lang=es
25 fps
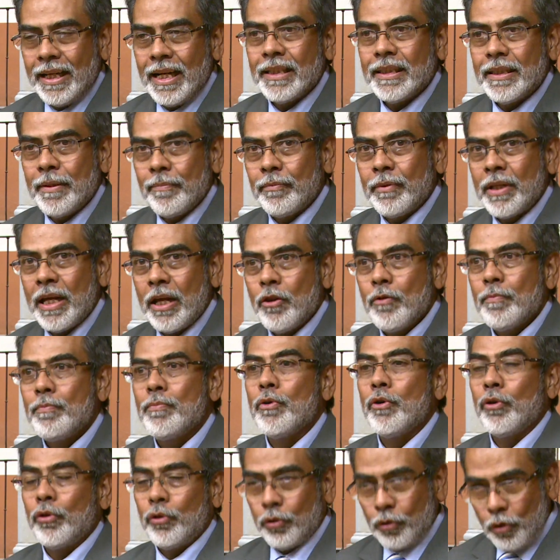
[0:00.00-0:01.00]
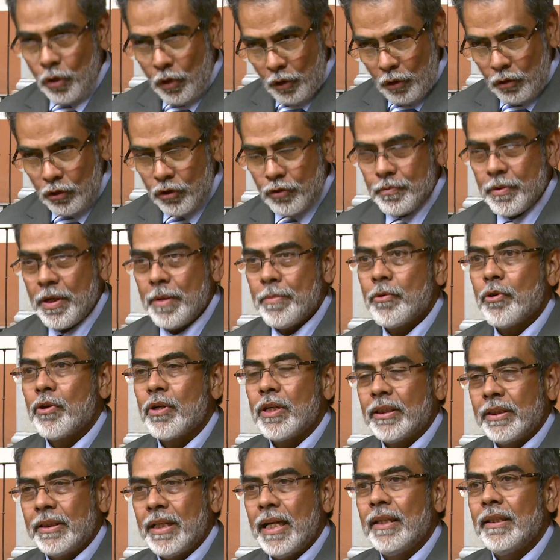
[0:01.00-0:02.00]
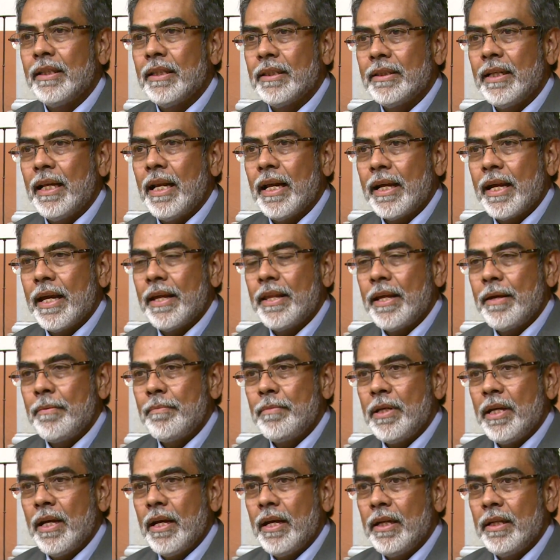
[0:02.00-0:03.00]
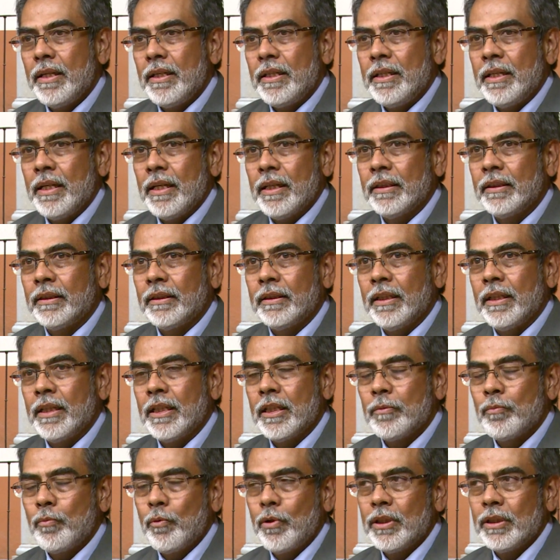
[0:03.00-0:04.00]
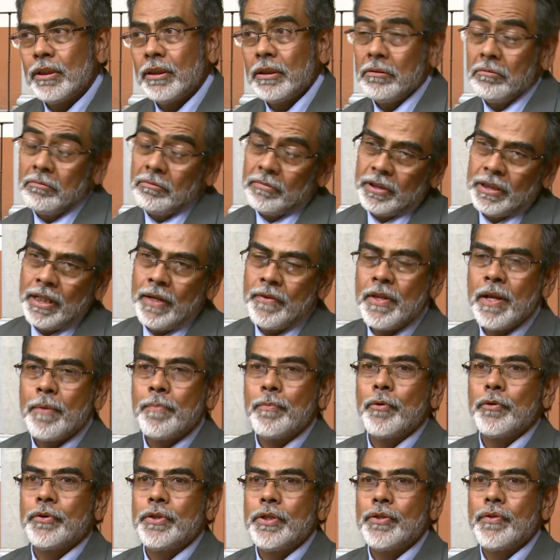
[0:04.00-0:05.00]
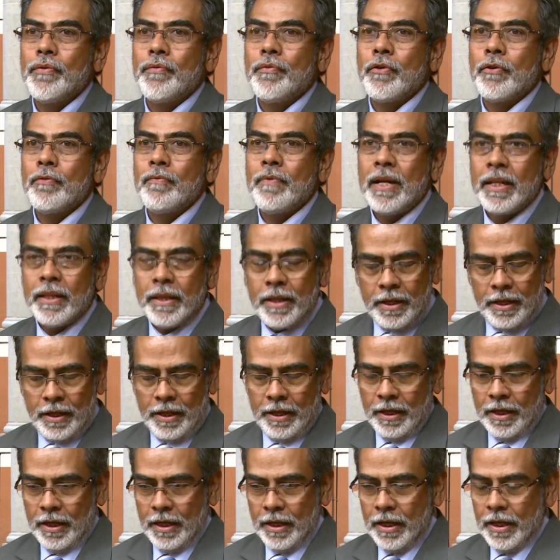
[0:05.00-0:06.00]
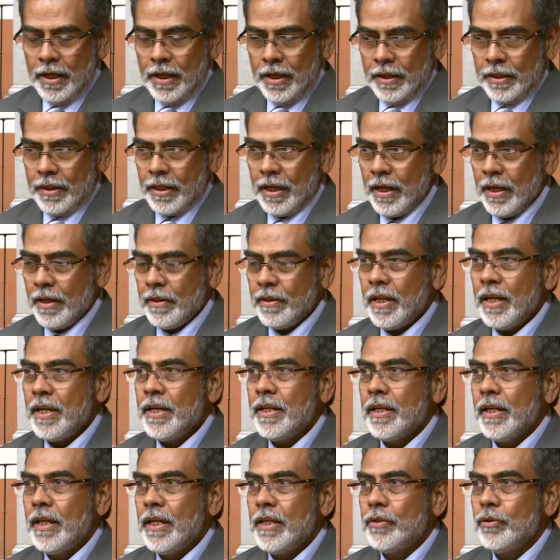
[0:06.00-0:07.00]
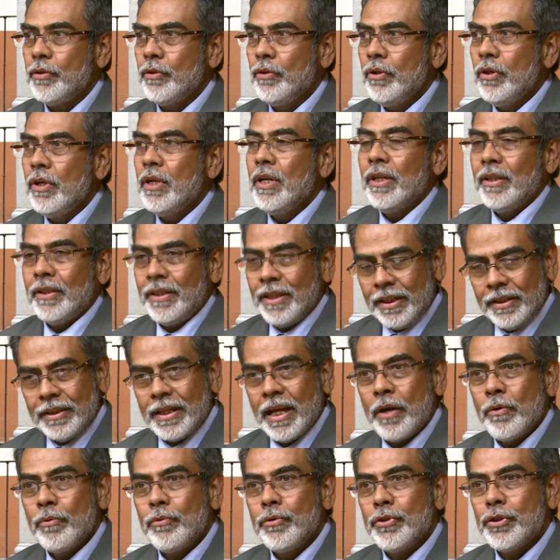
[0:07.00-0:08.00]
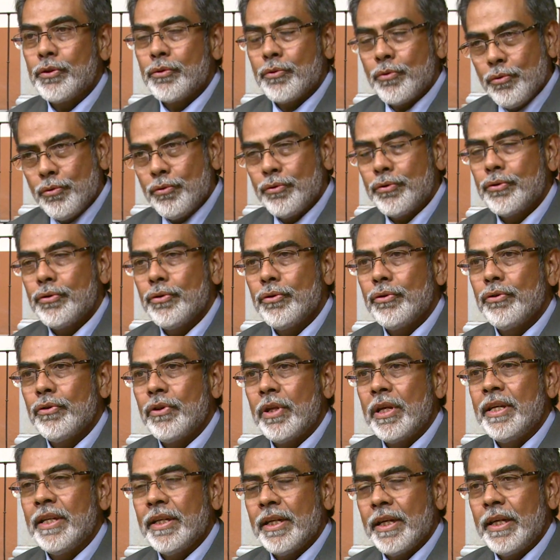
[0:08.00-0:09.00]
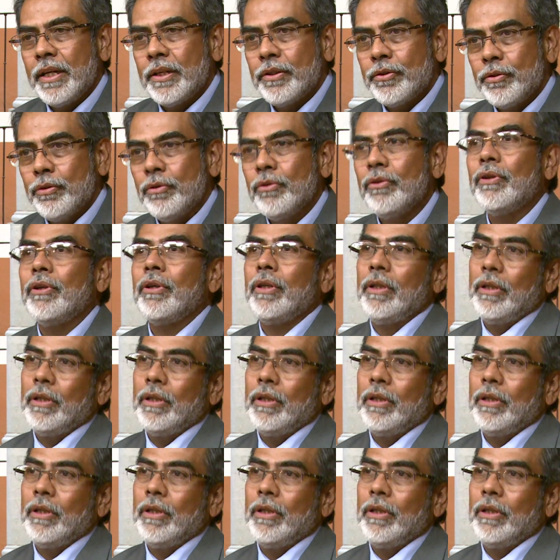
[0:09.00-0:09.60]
aceptado por todos los miembros restantes de la academia y este, después, ya en el proceso formal de, ingreso, dictar un discurso de ingreso,